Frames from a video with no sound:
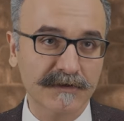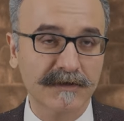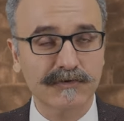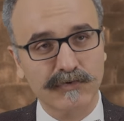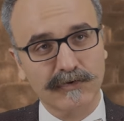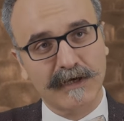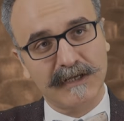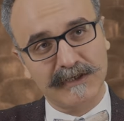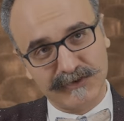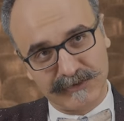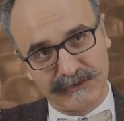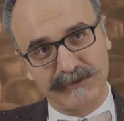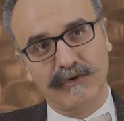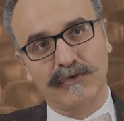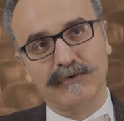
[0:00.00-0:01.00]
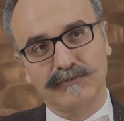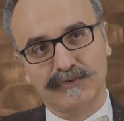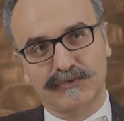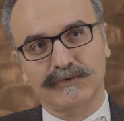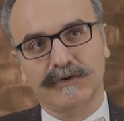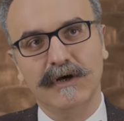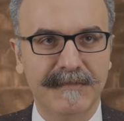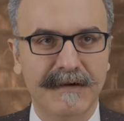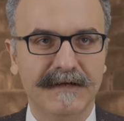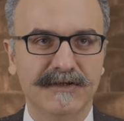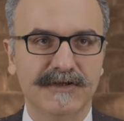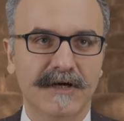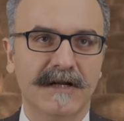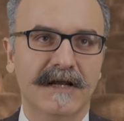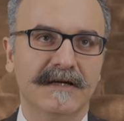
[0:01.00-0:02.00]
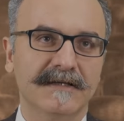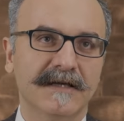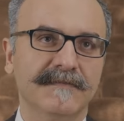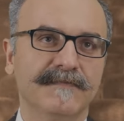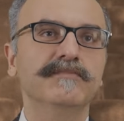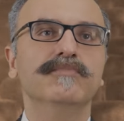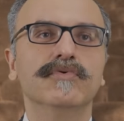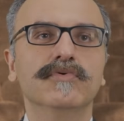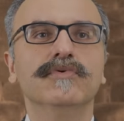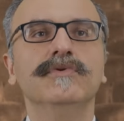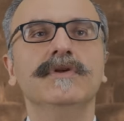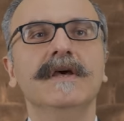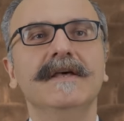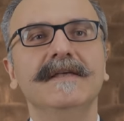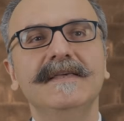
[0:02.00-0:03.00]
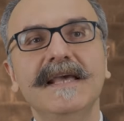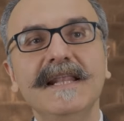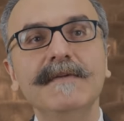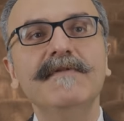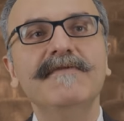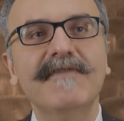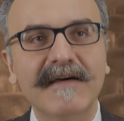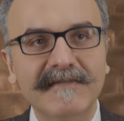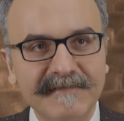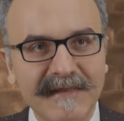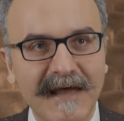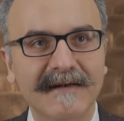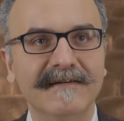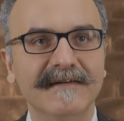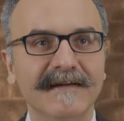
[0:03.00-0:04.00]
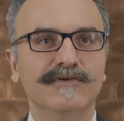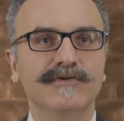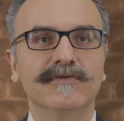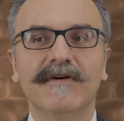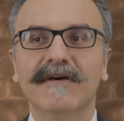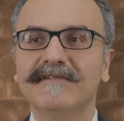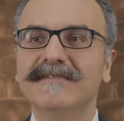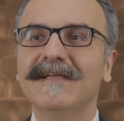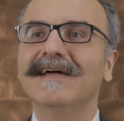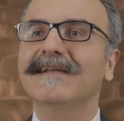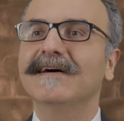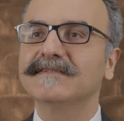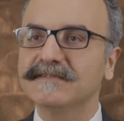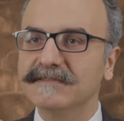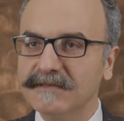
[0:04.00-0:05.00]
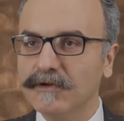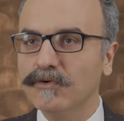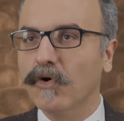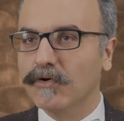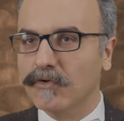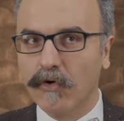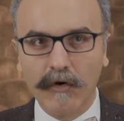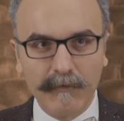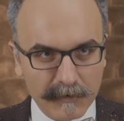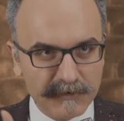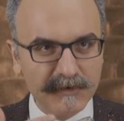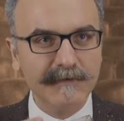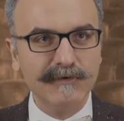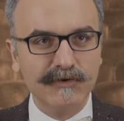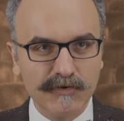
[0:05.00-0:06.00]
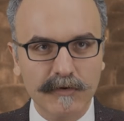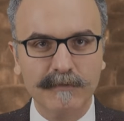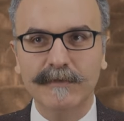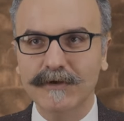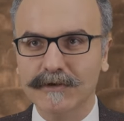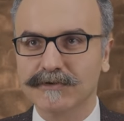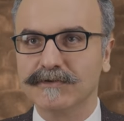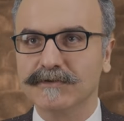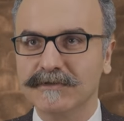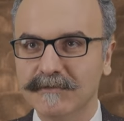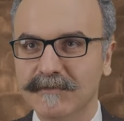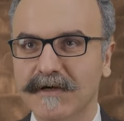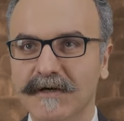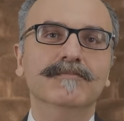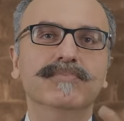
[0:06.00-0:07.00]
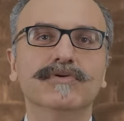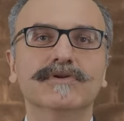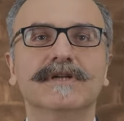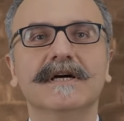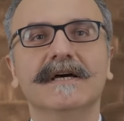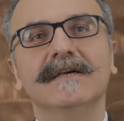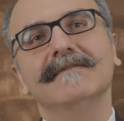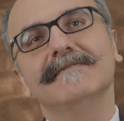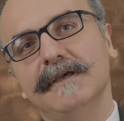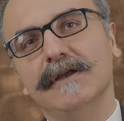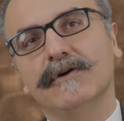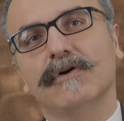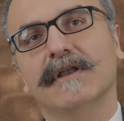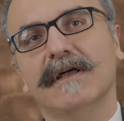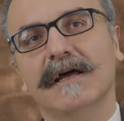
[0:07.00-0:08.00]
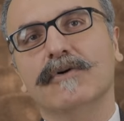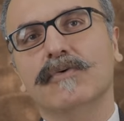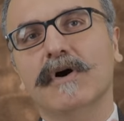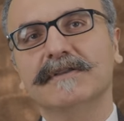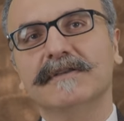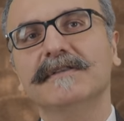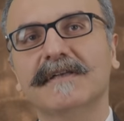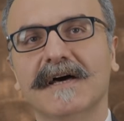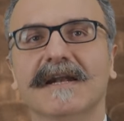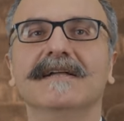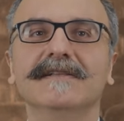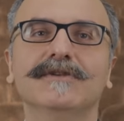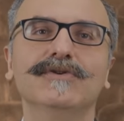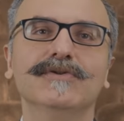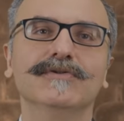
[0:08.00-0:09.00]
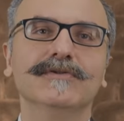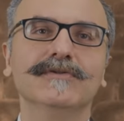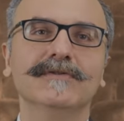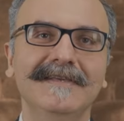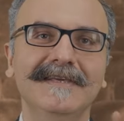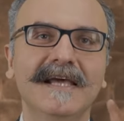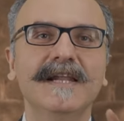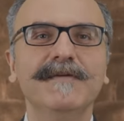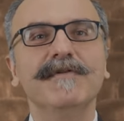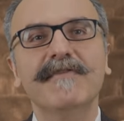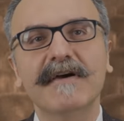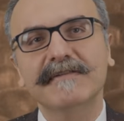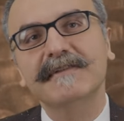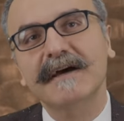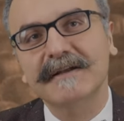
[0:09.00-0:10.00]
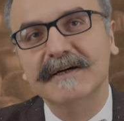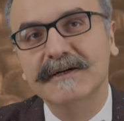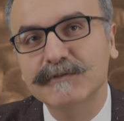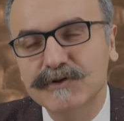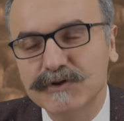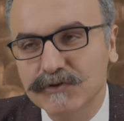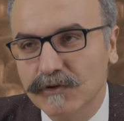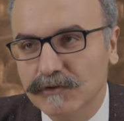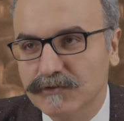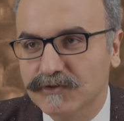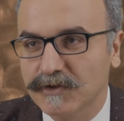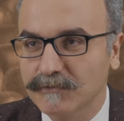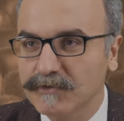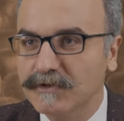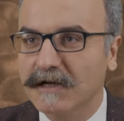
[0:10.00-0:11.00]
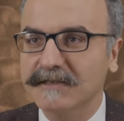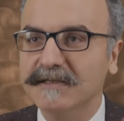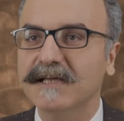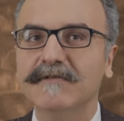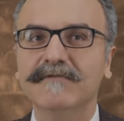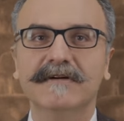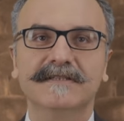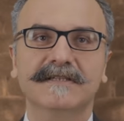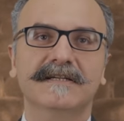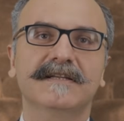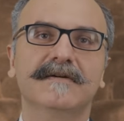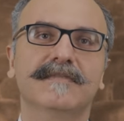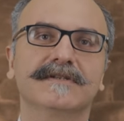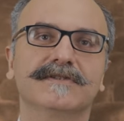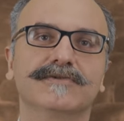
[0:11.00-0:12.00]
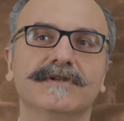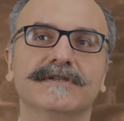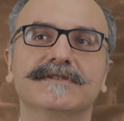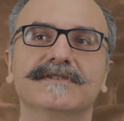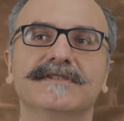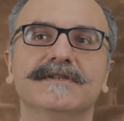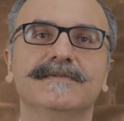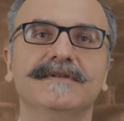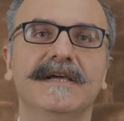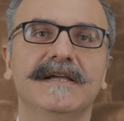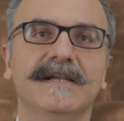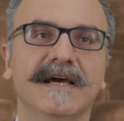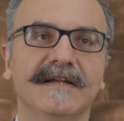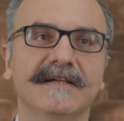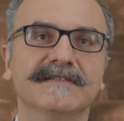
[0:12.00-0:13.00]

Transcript: Zaten çok eleştiri de olmuştu belli şeylerde. Bugün yeni bir western. Çünkü western aslında yok. Cowboy diye bir şey yok biliyorsunuz değil mi? Burada ilk olarak Quentin Tarantino'nun yeni bir western akım içinde olduğunu söylüyor. Bu da artık yeni bir western'dan bahsediyor. Eskisi gibi değil yani.